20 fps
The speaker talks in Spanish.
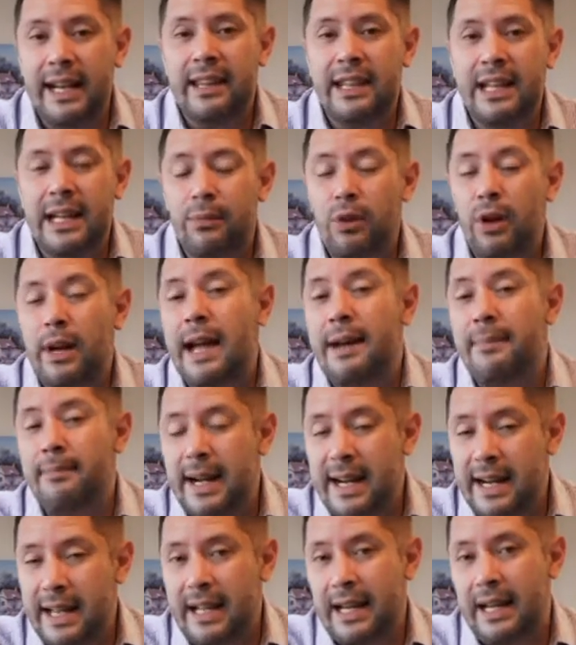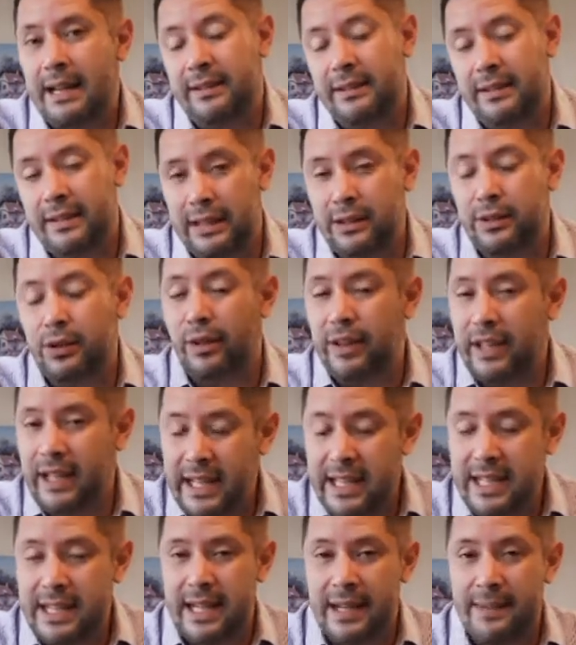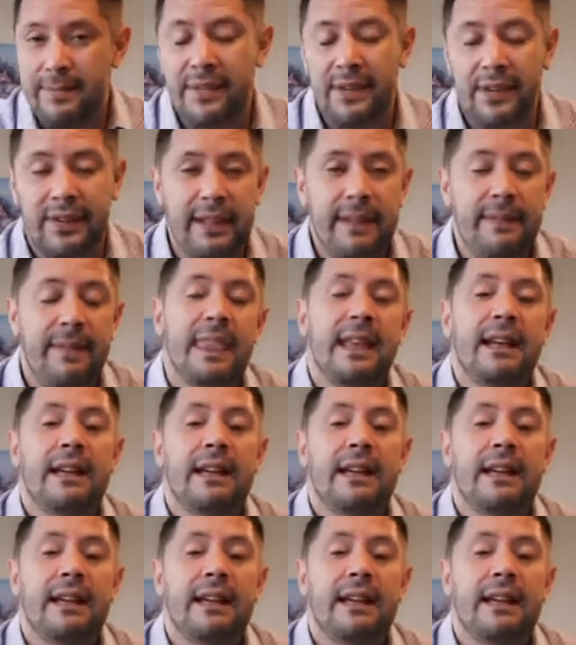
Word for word: digamos, las marcas dentro de ella. ¿sí?